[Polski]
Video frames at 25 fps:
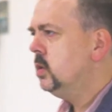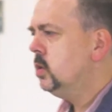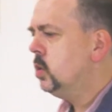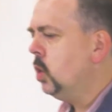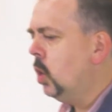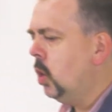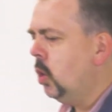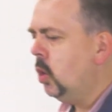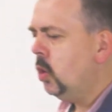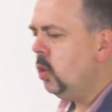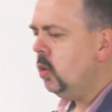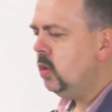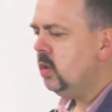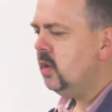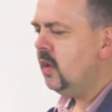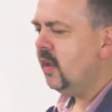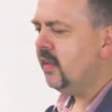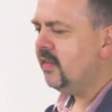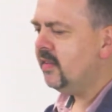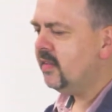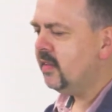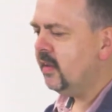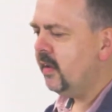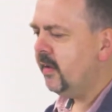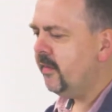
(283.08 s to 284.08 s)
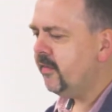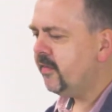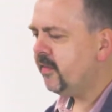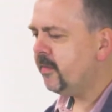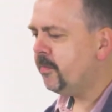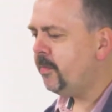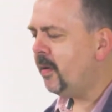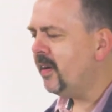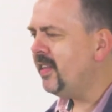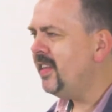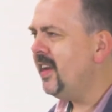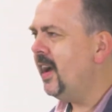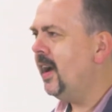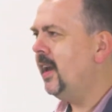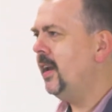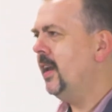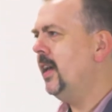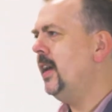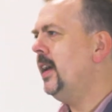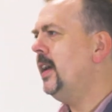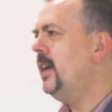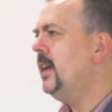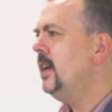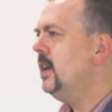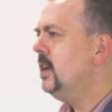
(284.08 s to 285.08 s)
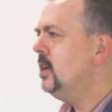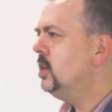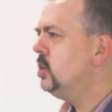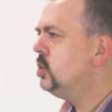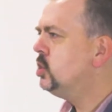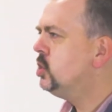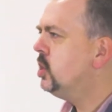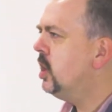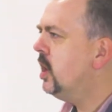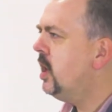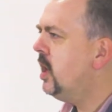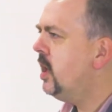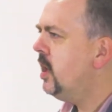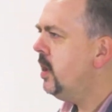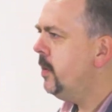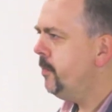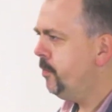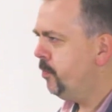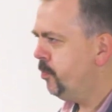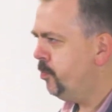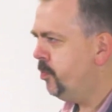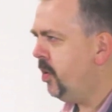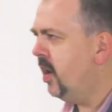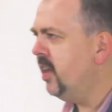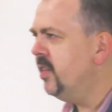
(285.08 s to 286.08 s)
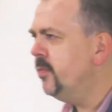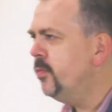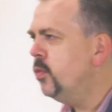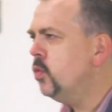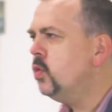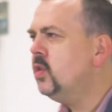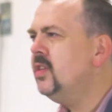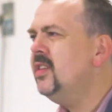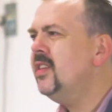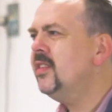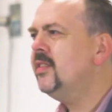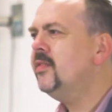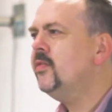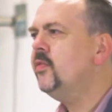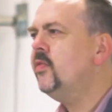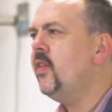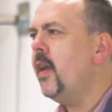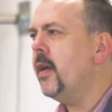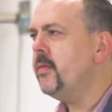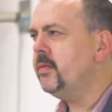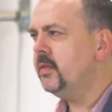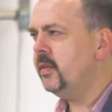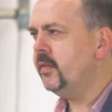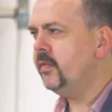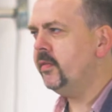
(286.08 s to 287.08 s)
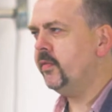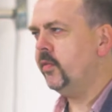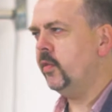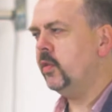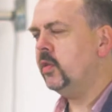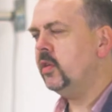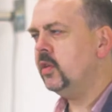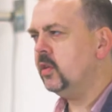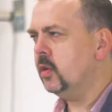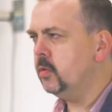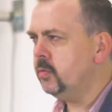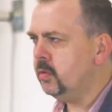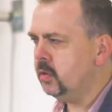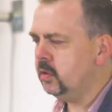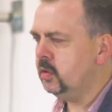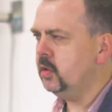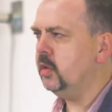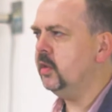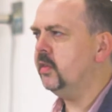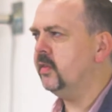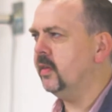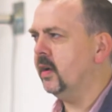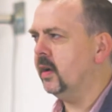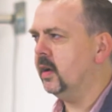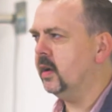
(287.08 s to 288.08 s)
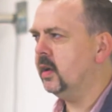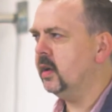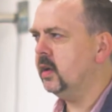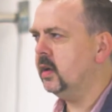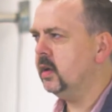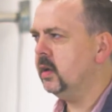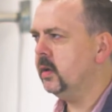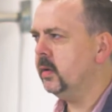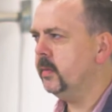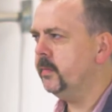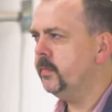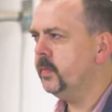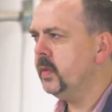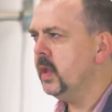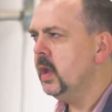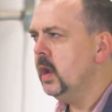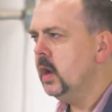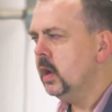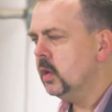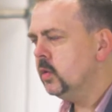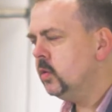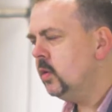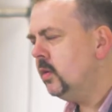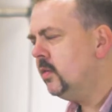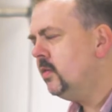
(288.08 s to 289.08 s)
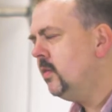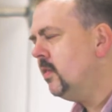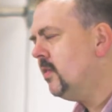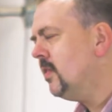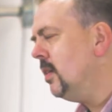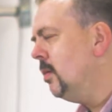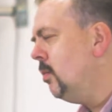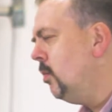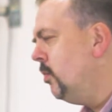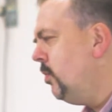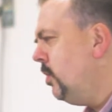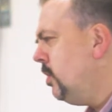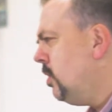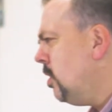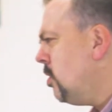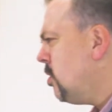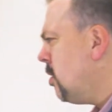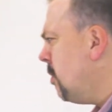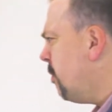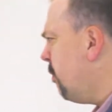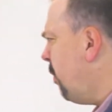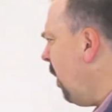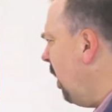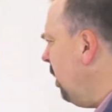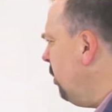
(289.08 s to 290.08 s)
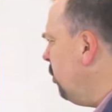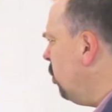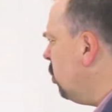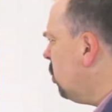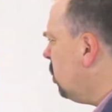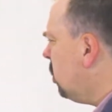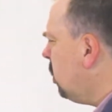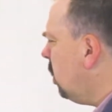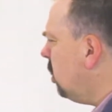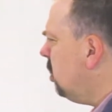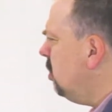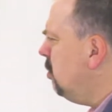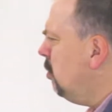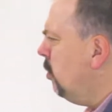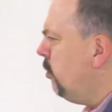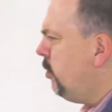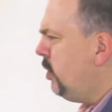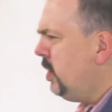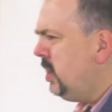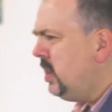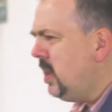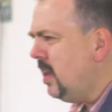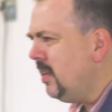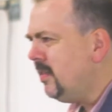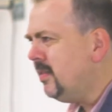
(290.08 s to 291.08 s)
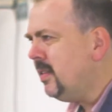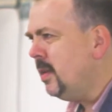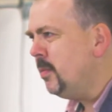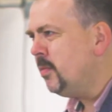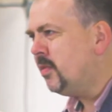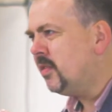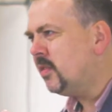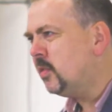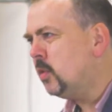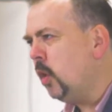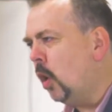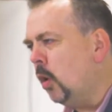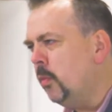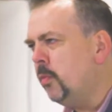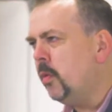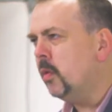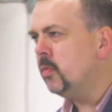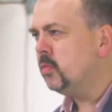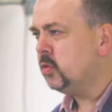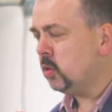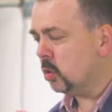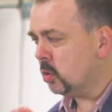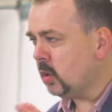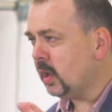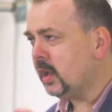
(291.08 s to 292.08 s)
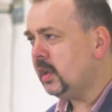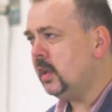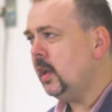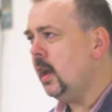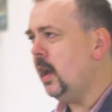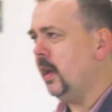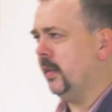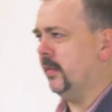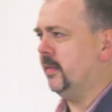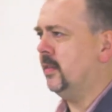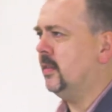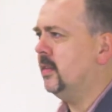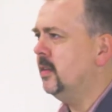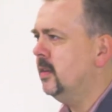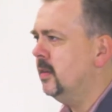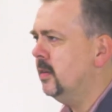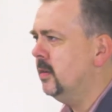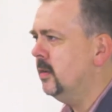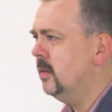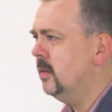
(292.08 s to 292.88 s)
To jest wspaniale, że Pan Bóg jest wierny w swoich obietnicach. To jest niesamowite, że Pan Bóg, kiedy mówi jestem z Tobą, to tak jest.